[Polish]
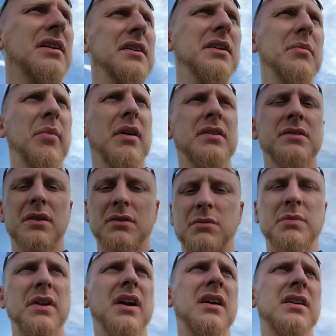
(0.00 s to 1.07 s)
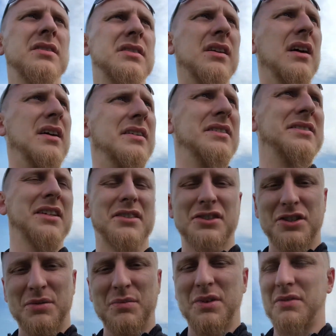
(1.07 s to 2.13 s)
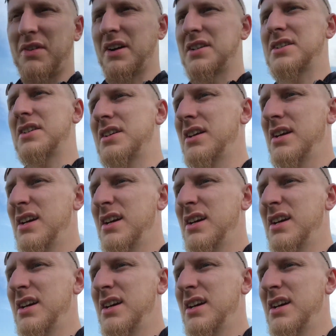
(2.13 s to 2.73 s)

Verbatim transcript: nie bardzo lubię się zatrzymywać.